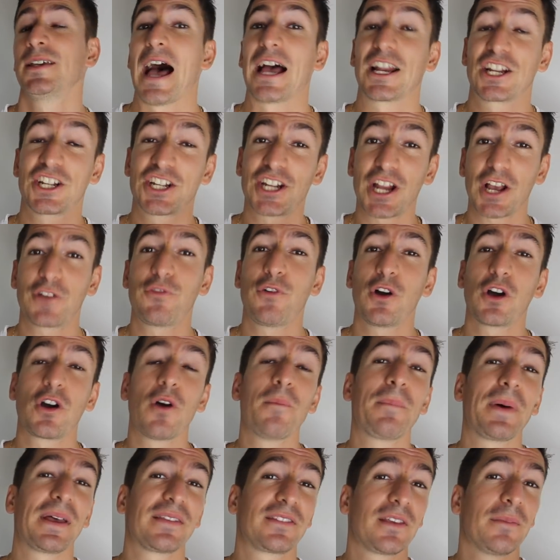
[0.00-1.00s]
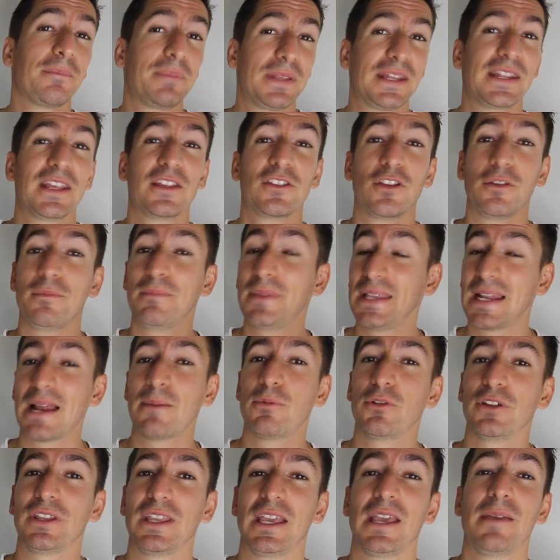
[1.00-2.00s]
à chaque fois qu'on passe un pilier de 1000
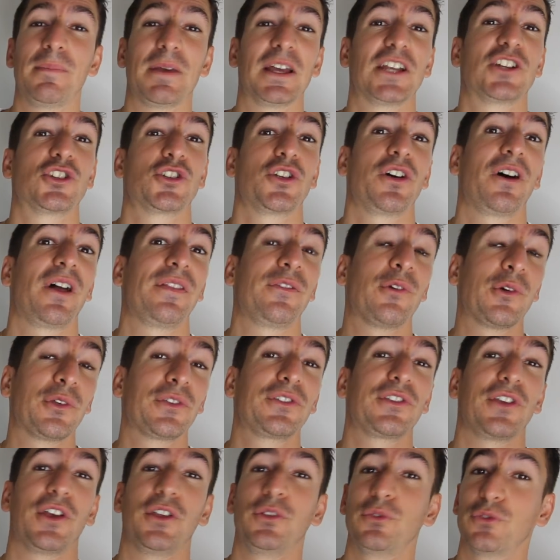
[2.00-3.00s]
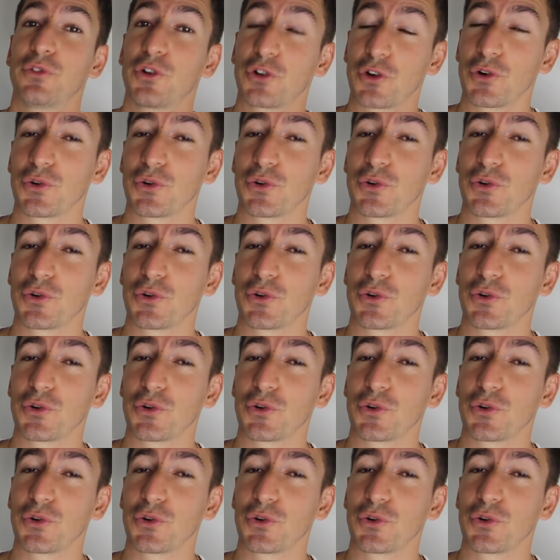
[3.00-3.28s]
abonnés, eh ben, je annonce un nouveau